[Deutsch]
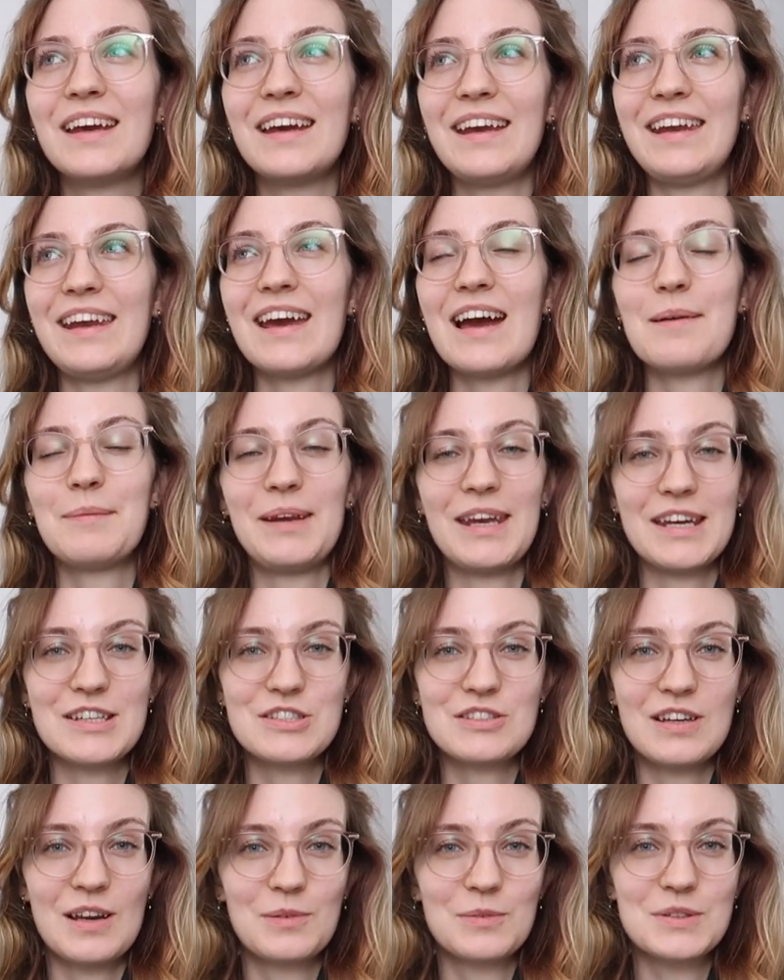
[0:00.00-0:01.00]
eher am
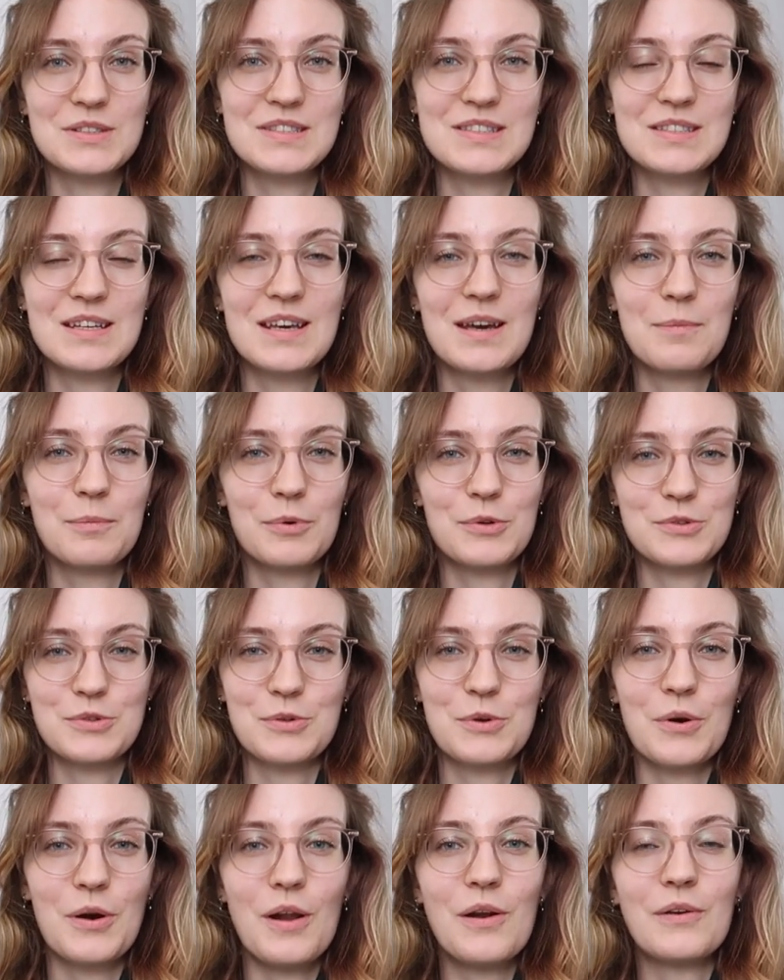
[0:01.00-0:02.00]
Herstellungs-
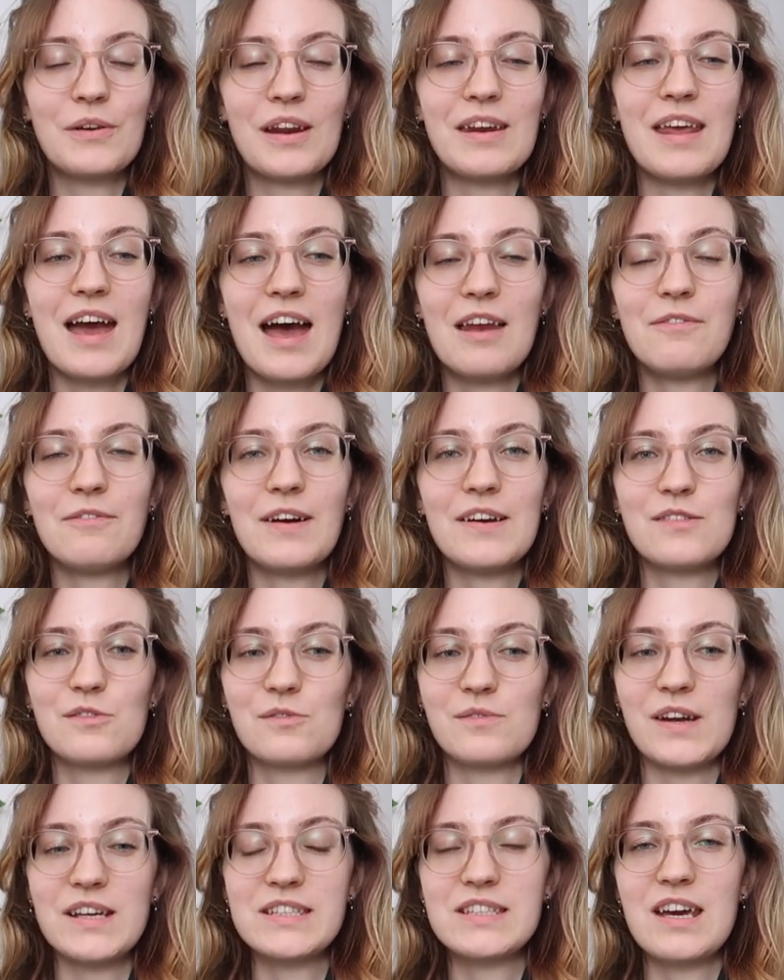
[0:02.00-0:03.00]
Protokoll und an der
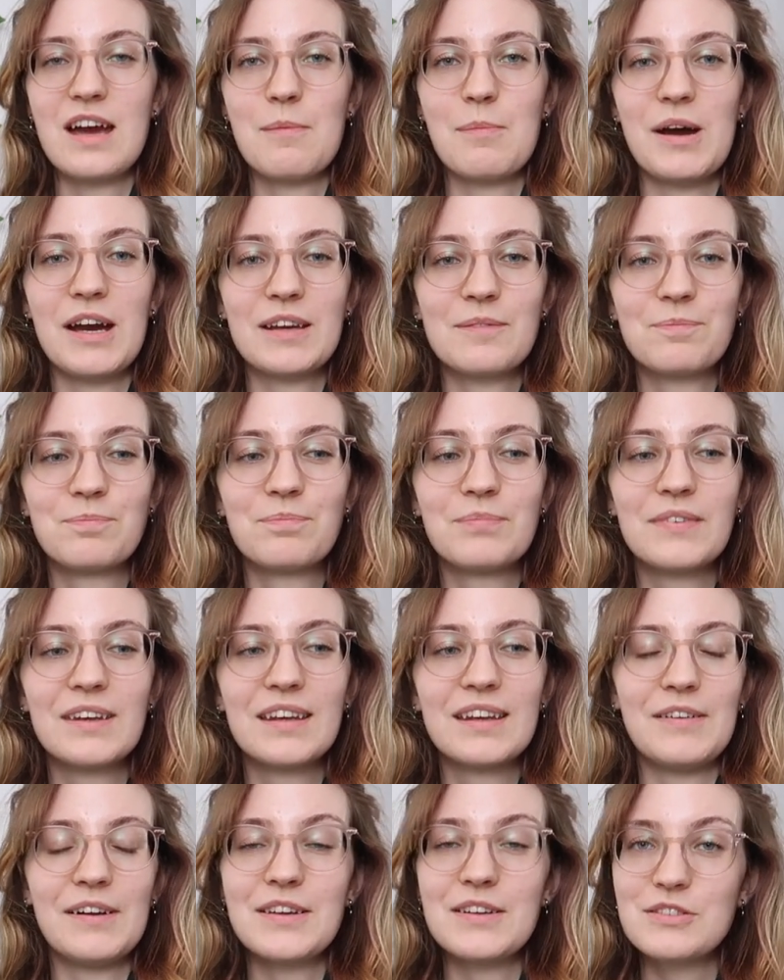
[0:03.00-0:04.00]
Anweisung weiterarbeiten,
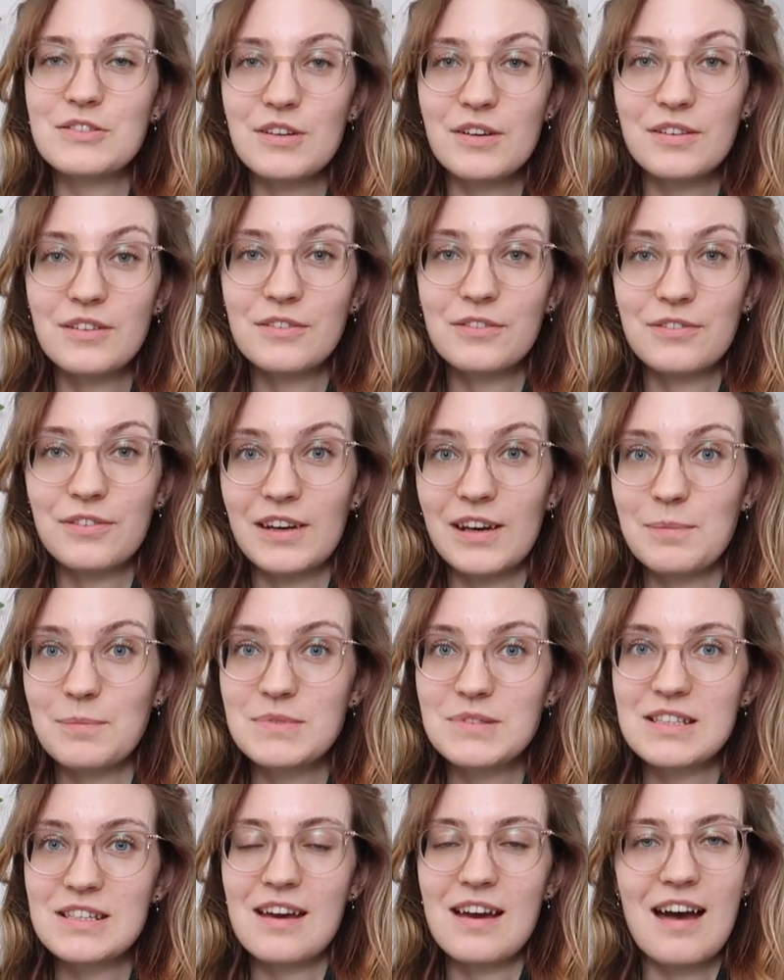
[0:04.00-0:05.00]
weil das schon eine
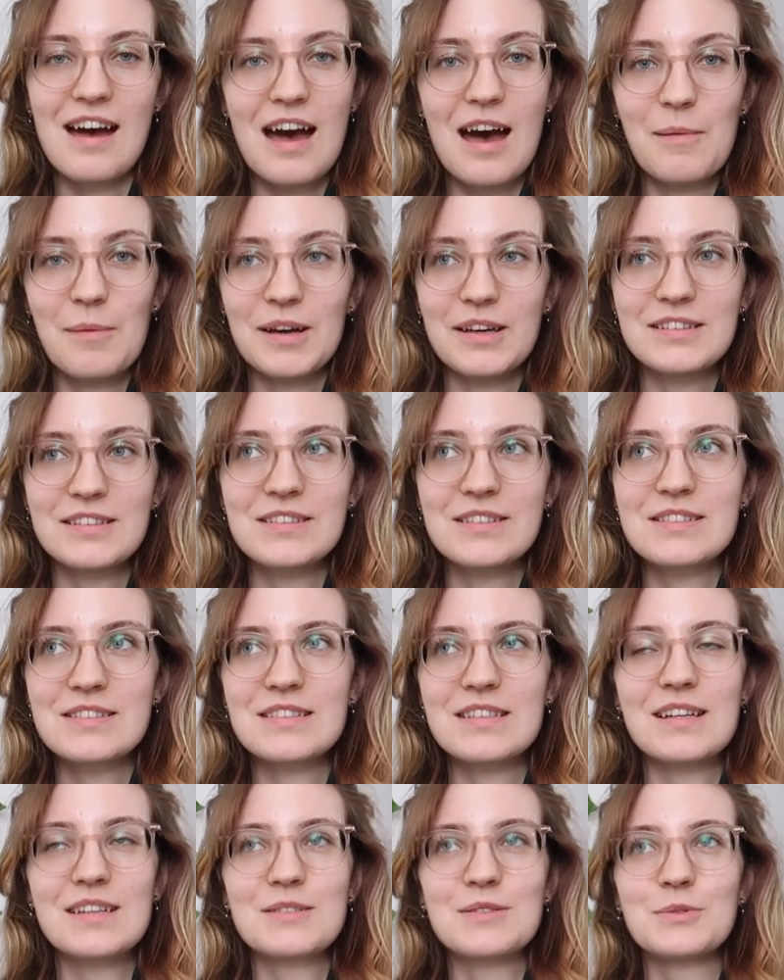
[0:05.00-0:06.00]
verdammte Arbeit ist.
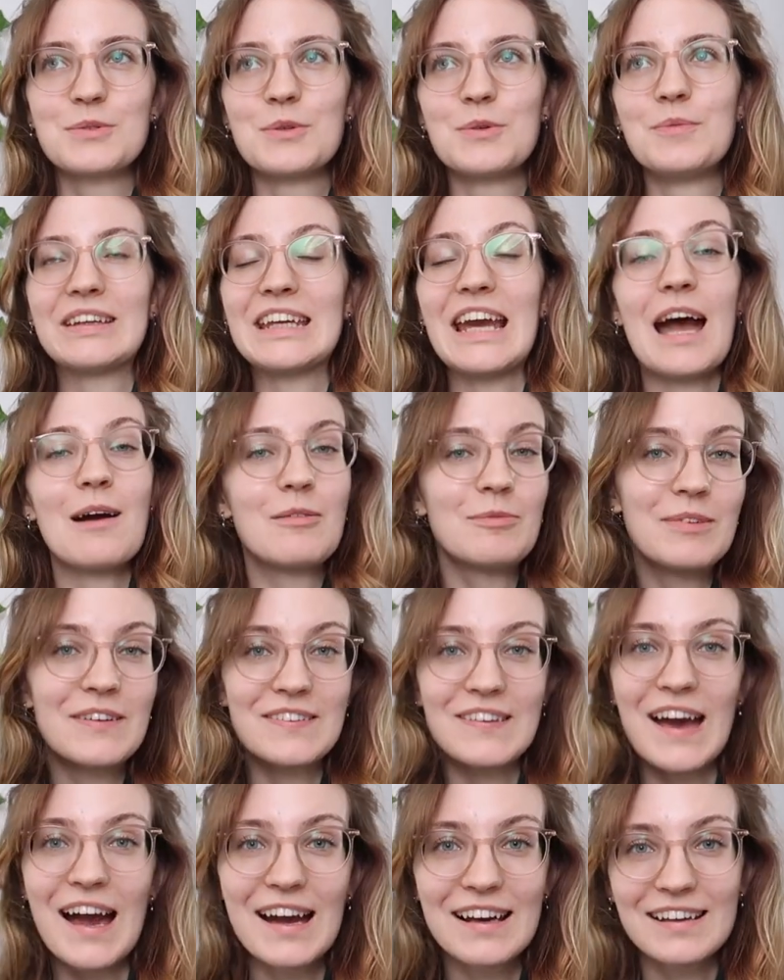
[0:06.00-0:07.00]
Also ich habe mir
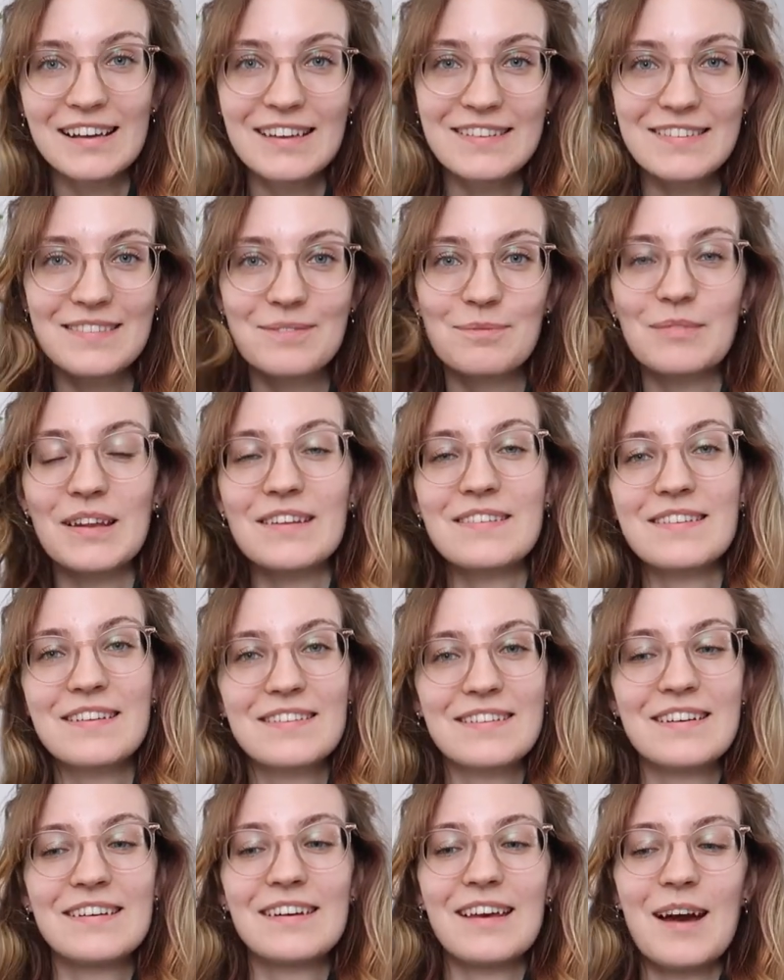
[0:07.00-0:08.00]
sagen lassen, dass
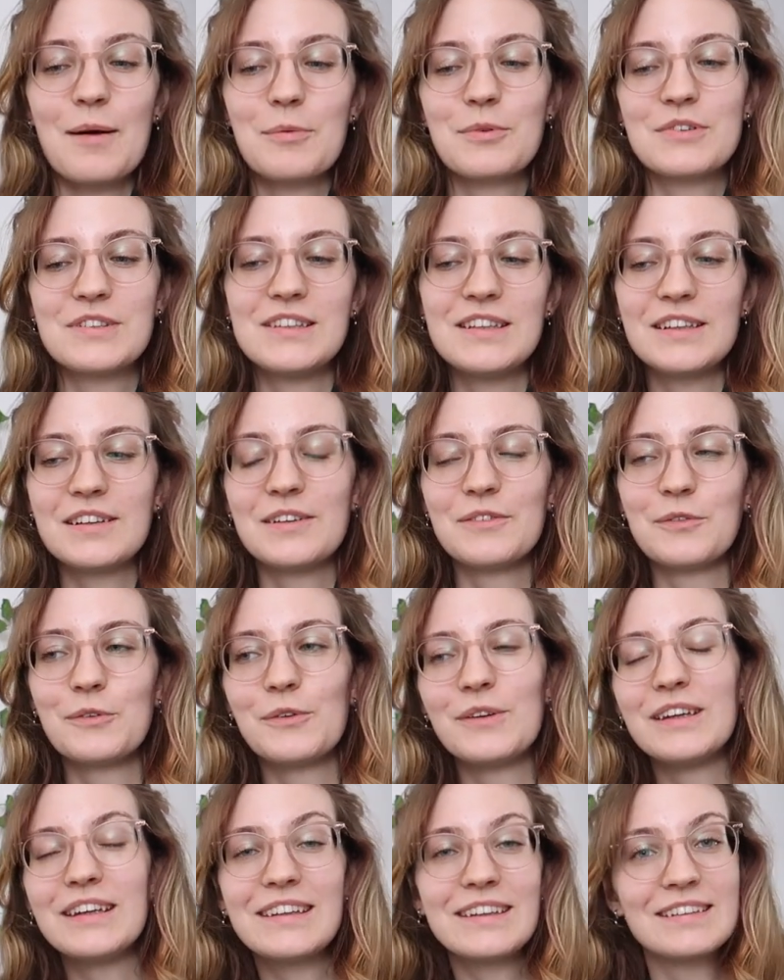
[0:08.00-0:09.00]
das in der Apotheke
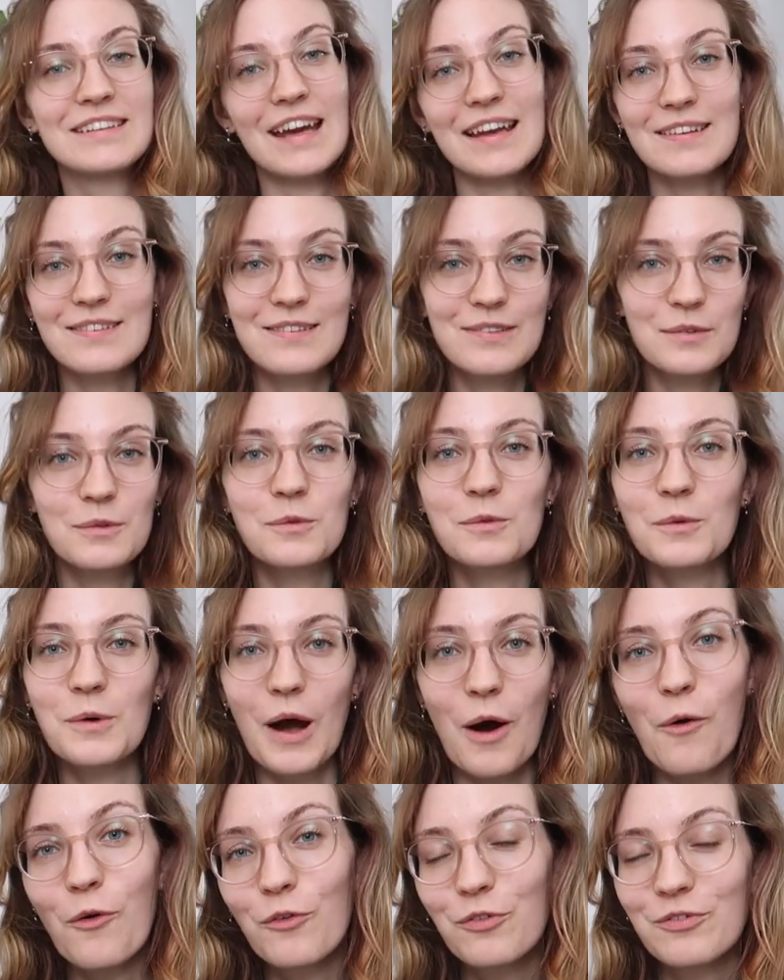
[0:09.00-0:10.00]
wohl nicht ganz so
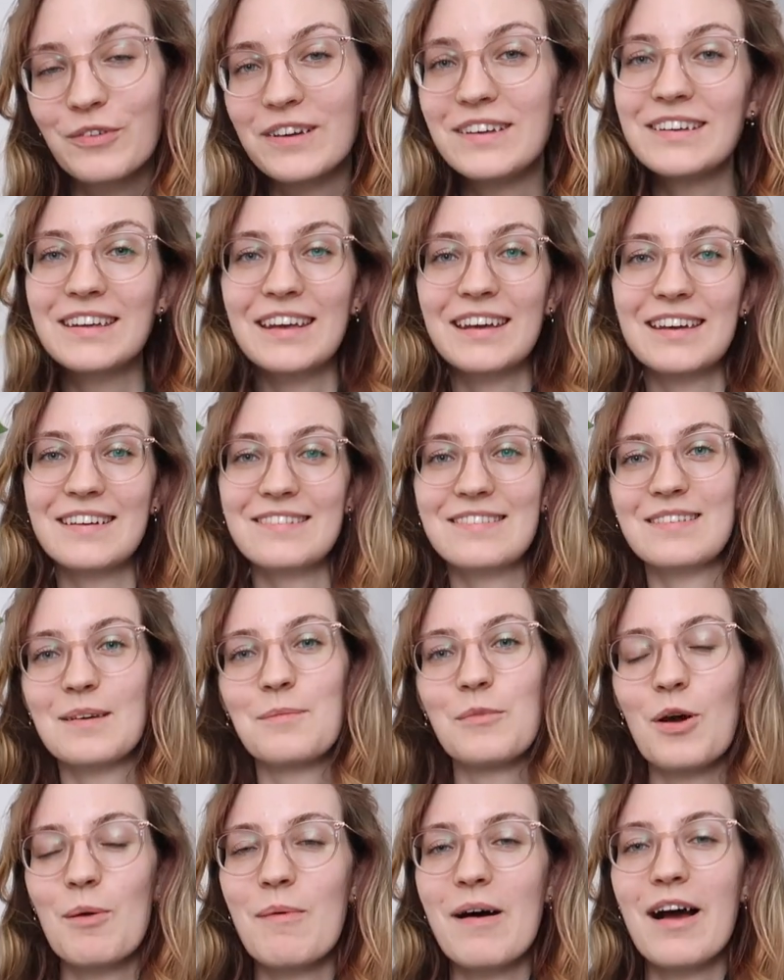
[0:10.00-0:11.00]
aufwendig ist im
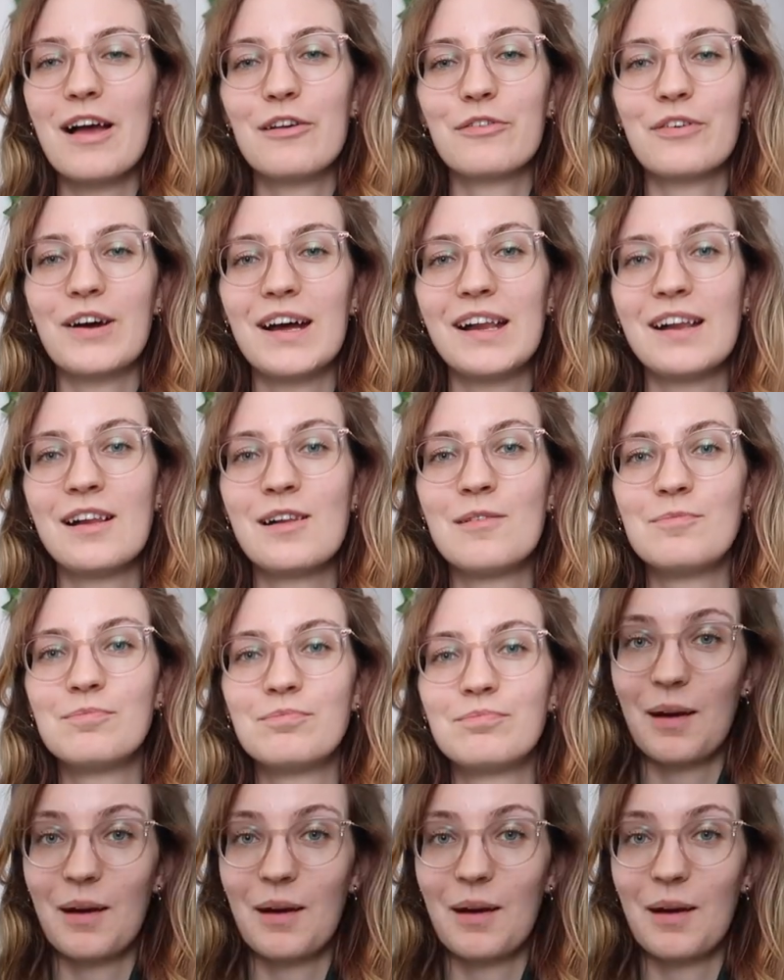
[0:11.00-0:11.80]
Normalfall.